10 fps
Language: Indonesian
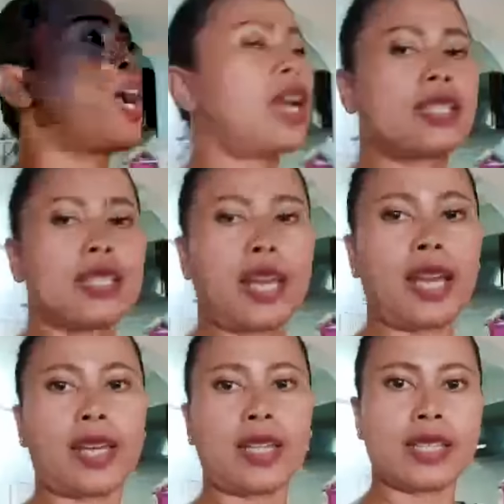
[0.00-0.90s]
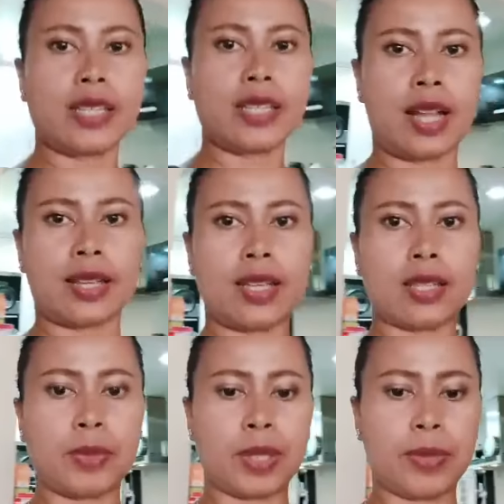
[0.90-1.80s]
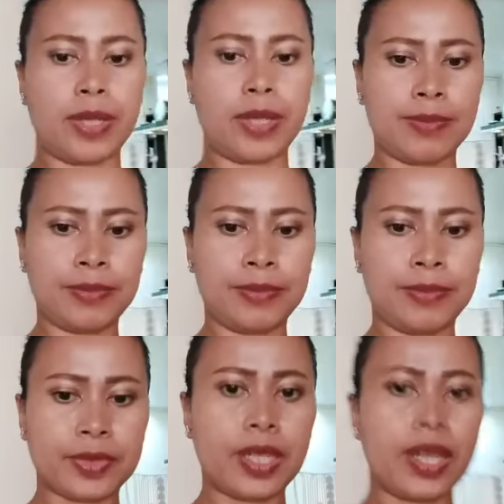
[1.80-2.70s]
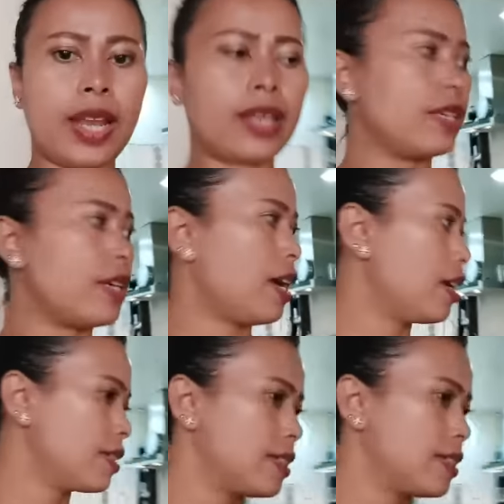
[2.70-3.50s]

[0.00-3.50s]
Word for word: agak jelek ya sinyalnya teman-teman. Jelek. jelek iya. Jelek.